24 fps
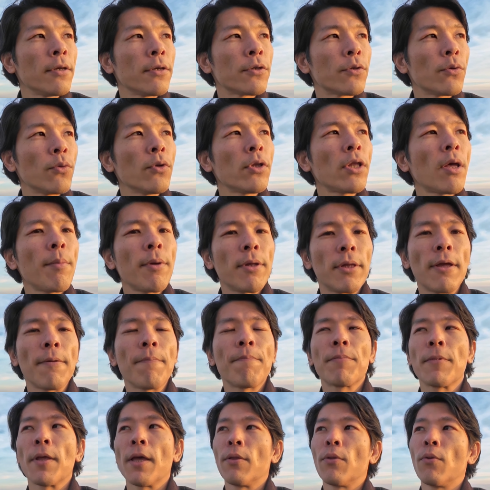そのためにね、
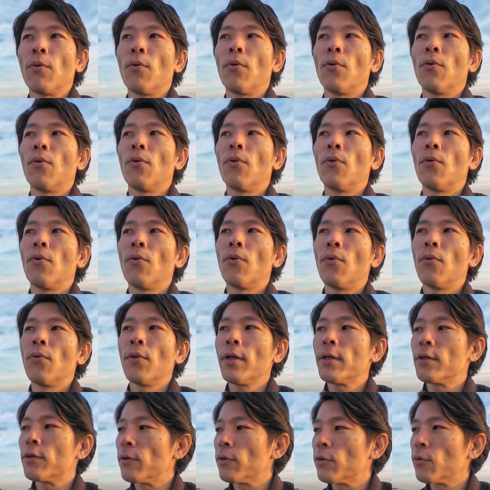あのー、
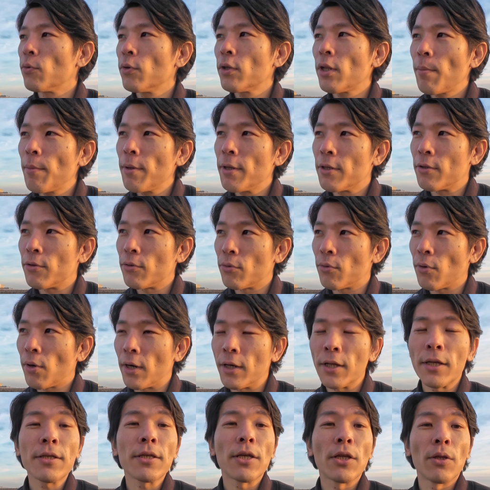何でしょうね、そのためにっていうと
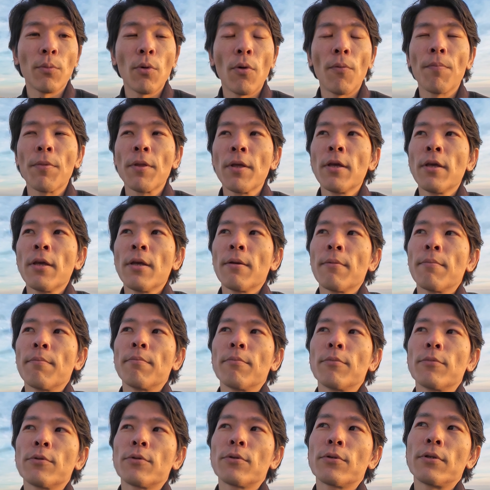あれですけども、
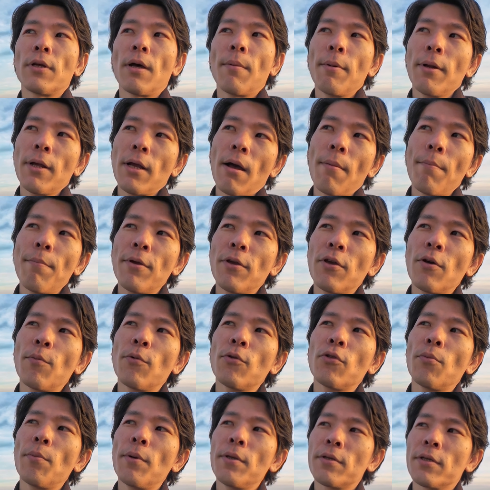あまり完璧を
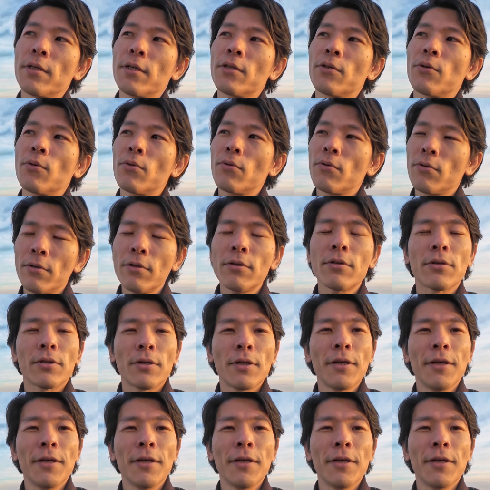求めずにちょっとずつ